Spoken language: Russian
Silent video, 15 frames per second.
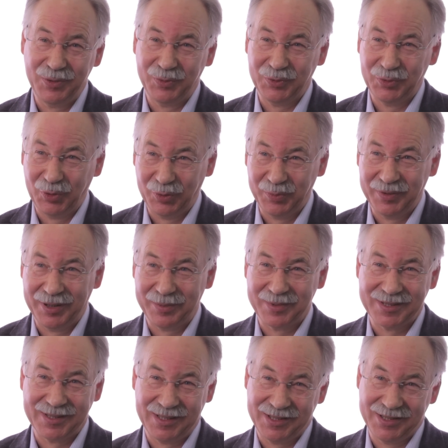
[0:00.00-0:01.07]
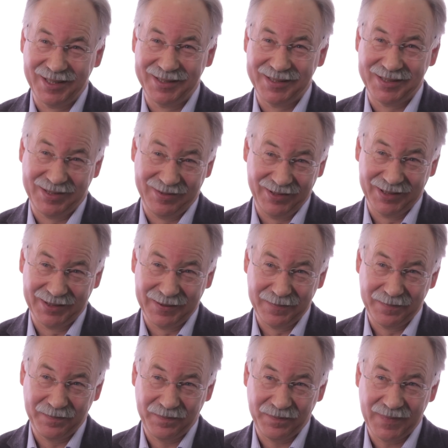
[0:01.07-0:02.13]
удобно обозначать цвет
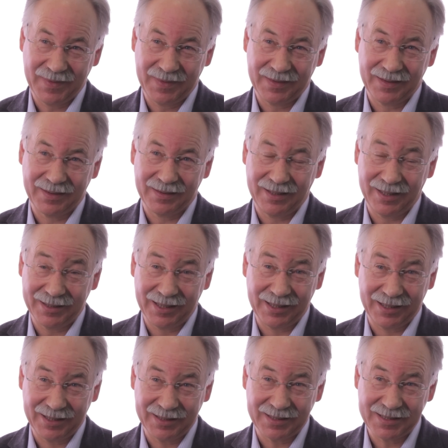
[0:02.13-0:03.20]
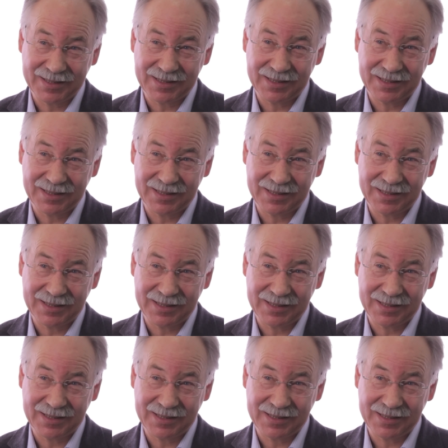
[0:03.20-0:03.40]
для наглядности.